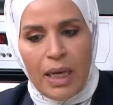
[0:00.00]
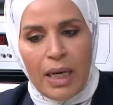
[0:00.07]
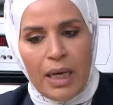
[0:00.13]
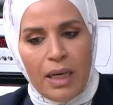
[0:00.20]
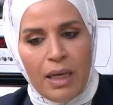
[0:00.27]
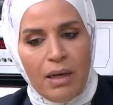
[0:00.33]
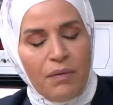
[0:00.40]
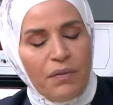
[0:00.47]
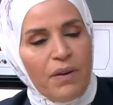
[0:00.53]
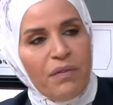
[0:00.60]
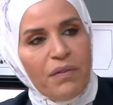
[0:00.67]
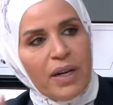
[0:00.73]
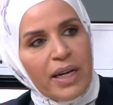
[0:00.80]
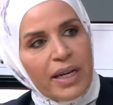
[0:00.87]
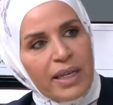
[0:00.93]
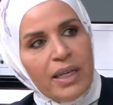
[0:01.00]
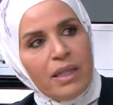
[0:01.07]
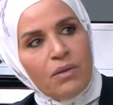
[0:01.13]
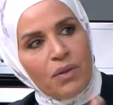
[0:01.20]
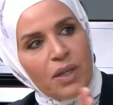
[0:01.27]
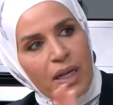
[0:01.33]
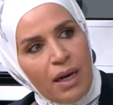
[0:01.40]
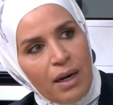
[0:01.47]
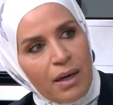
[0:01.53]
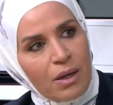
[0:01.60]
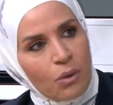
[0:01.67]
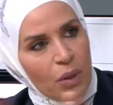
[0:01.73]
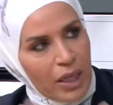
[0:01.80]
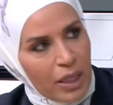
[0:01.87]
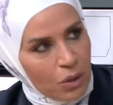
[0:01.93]
الفلفل اكيد فيه الحار
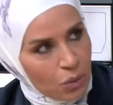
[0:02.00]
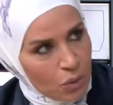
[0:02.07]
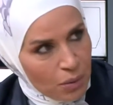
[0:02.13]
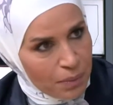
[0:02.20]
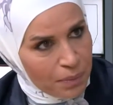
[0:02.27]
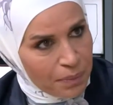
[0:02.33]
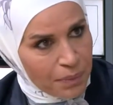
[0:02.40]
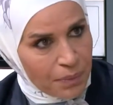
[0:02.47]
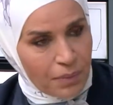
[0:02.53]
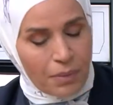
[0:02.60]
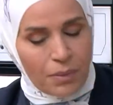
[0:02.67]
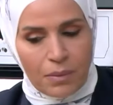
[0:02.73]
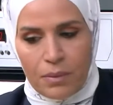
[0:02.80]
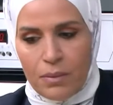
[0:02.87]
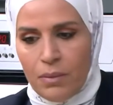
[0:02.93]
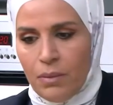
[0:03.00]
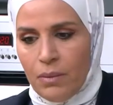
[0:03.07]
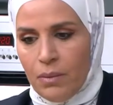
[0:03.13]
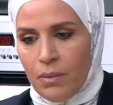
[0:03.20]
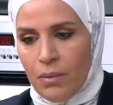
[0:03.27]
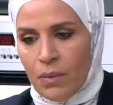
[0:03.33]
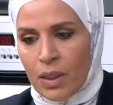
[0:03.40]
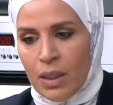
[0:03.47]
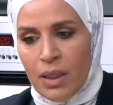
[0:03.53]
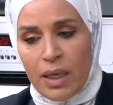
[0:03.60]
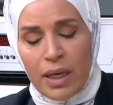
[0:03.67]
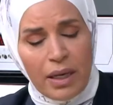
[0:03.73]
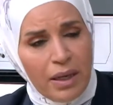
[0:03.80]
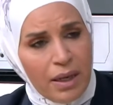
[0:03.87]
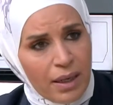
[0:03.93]
والحلو
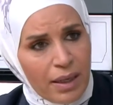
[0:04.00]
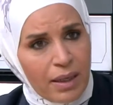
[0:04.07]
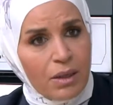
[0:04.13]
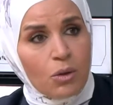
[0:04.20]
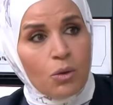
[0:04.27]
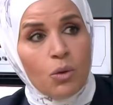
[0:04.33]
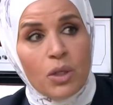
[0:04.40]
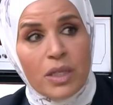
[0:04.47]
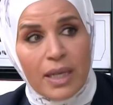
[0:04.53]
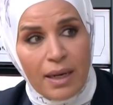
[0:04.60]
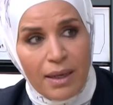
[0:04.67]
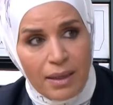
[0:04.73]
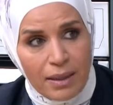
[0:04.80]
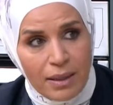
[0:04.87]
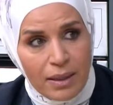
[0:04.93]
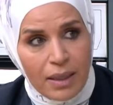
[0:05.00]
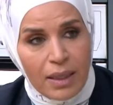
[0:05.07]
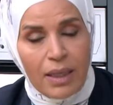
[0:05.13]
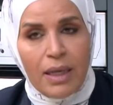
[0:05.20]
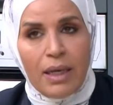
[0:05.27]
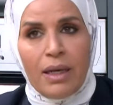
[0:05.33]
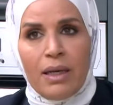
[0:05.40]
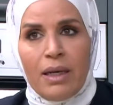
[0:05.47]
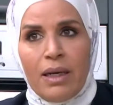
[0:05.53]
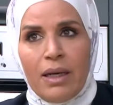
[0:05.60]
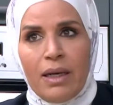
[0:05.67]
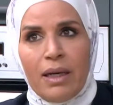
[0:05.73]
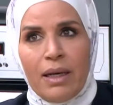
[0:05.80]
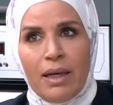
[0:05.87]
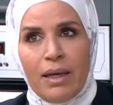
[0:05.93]
خيار كوسه
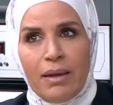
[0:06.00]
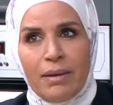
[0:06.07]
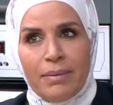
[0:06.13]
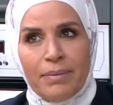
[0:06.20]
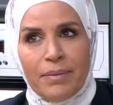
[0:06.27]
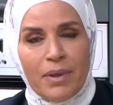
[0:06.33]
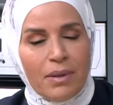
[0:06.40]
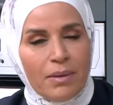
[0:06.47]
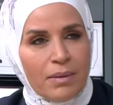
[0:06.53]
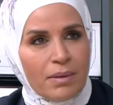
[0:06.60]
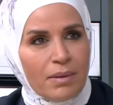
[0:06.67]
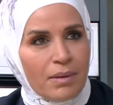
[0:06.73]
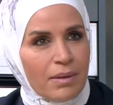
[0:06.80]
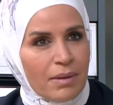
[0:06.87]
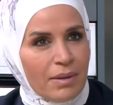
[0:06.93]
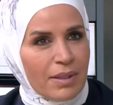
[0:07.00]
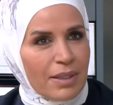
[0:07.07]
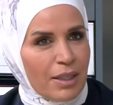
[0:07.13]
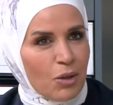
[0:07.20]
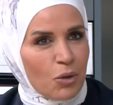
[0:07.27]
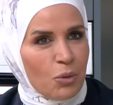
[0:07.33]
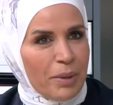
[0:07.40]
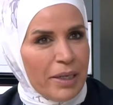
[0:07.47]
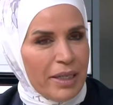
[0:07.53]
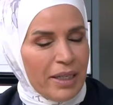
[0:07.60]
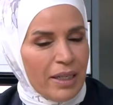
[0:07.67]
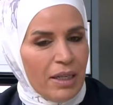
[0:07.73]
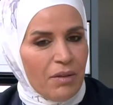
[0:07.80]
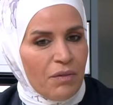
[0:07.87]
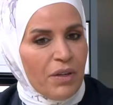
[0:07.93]
أه تذكروا معي
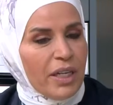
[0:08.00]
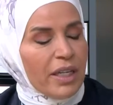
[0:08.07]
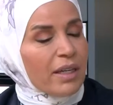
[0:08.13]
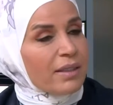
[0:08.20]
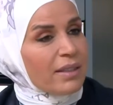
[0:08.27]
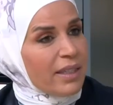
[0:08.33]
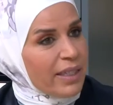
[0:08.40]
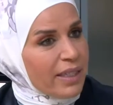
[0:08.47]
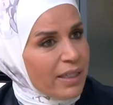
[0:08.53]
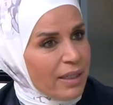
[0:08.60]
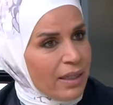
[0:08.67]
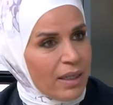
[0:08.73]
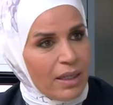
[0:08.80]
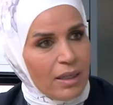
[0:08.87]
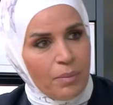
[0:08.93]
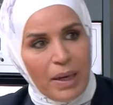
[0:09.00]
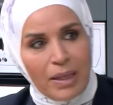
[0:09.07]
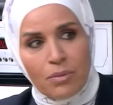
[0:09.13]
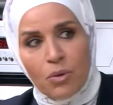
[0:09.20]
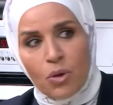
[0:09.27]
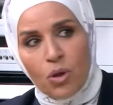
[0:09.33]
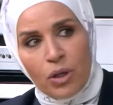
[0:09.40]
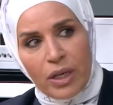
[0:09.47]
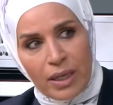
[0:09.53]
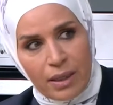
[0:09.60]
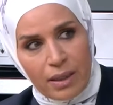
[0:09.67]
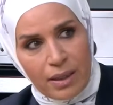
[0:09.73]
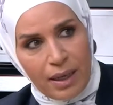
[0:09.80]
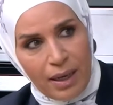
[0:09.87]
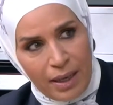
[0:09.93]
في اليقطين اللي البعض بيقول له
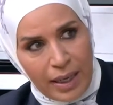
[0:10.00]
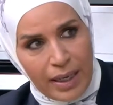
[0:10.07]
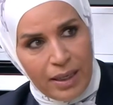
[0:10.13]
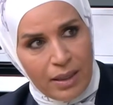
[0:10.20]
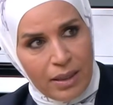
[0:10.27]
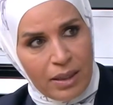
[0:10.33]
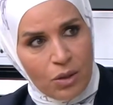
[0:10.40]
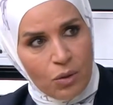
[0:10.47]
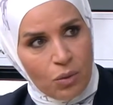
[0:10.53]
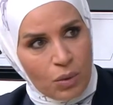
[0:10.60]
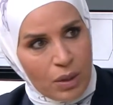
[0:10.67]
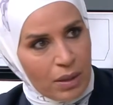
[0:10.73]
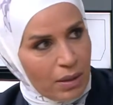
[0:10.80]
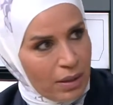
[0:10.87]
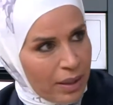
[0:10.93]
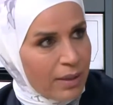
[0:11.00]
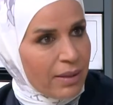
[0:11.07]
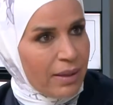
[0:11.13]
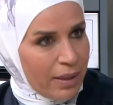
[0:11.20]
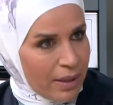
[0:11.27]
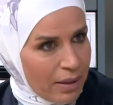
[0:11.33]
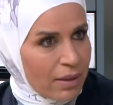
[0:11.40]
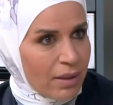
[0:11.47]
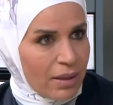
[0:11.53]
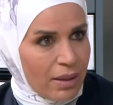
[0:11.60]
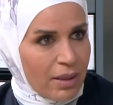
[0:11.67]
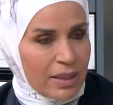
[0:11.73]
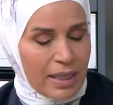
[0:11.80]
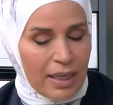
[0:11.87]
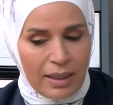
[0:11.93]
قرع اللي هو آه. اليقطين
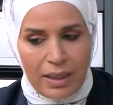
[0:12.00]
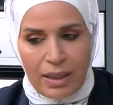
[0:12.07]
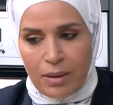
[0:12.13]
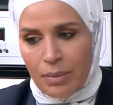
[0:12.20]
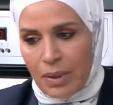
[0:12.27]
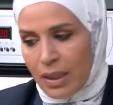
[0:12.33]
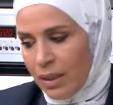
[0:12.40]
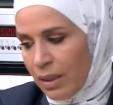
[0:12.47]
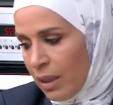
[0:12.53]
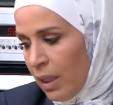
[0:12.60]
كثير زاكي كمان